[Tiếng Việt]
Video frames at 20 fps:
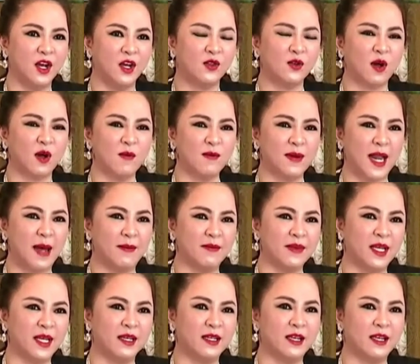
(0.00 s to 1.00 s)
tôi không làm
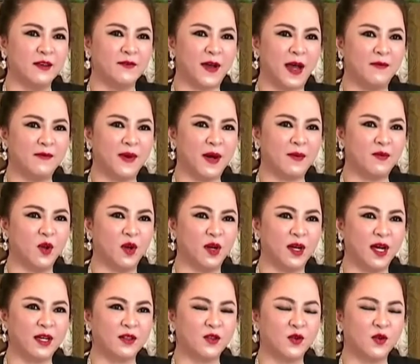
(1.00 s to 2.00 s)
gì vi phạm pháp luật
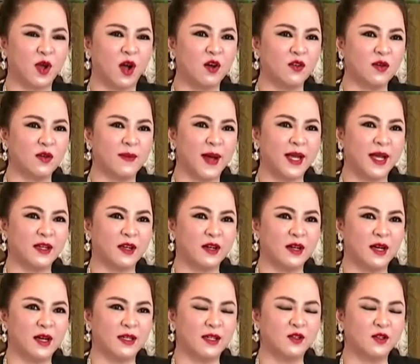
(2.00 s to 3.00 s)
hết tôi có tôi mang cho
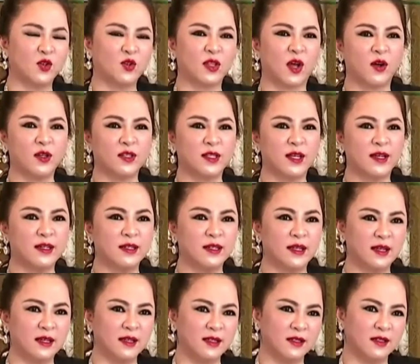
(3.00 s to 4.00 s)
đời người tôi tội tình gì